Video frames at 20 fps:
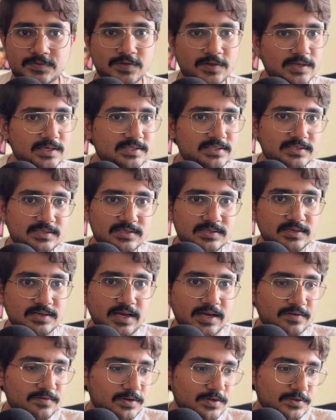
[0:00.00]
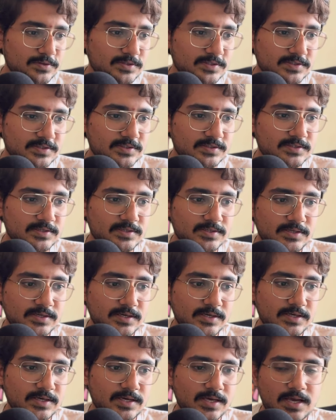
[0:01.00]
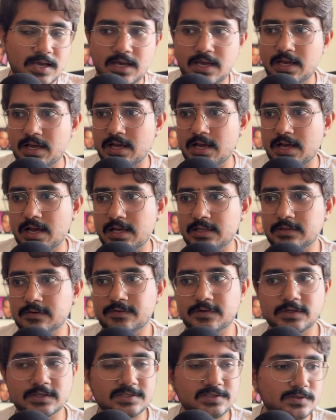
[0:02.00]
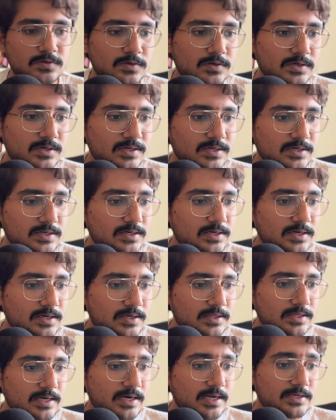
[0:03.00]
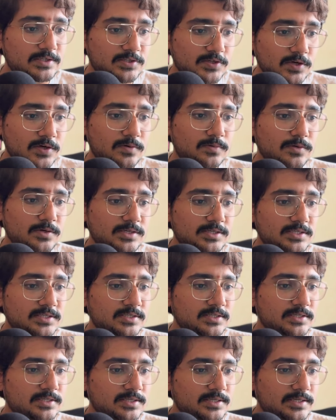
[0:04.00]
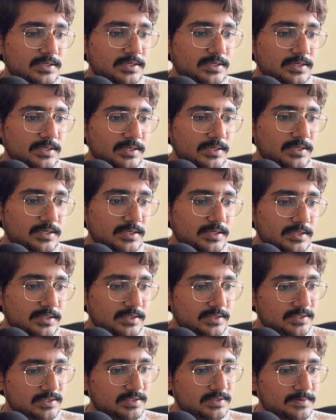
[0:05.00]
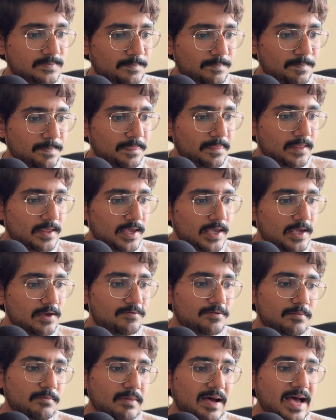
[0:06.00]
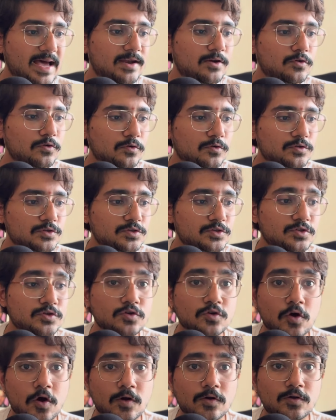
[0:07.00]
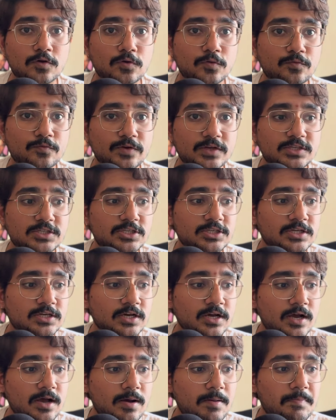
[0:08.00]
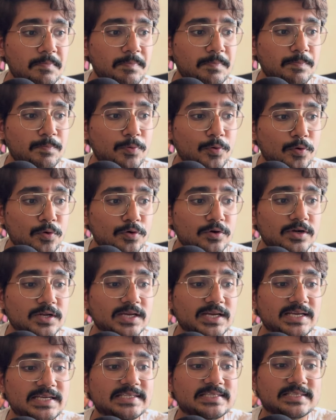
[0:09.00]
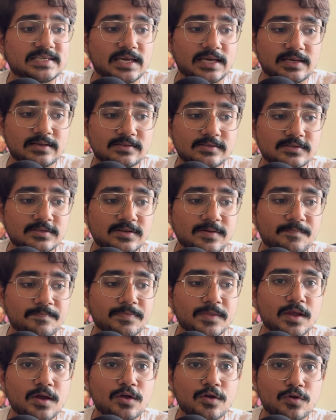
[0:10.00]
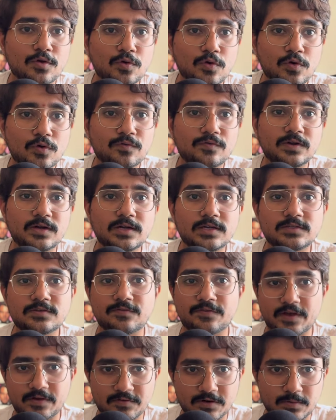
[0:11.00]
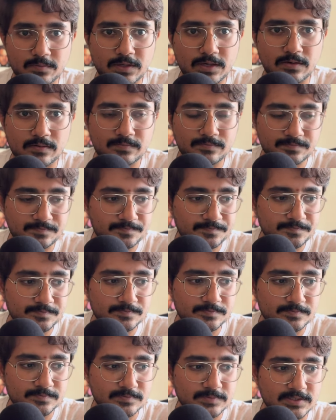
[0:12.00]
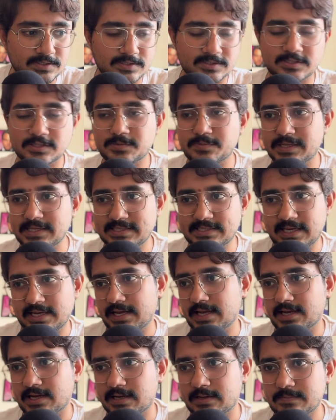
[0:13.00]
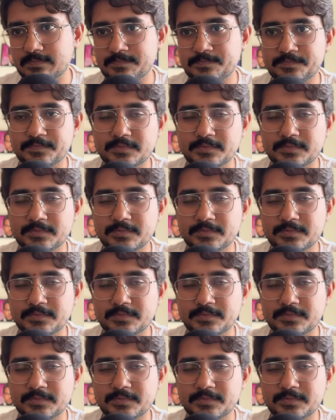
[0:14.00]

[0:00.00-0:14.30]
సో లెట్స్ డైవ్ ఇన్ టు దిస్ ద ఫస్ట్ కోట్ దట్ ఐ సా వాజ్ దిస్ ఇఫ్ అ మ్యాన్ నోస్ నాట్ టు విచ్ పోర్ట్ హీ సేల్స్ నో విండ్ ఇస్ ఫేవరబుల్ దిస్ ఇస్ బై సెనెకా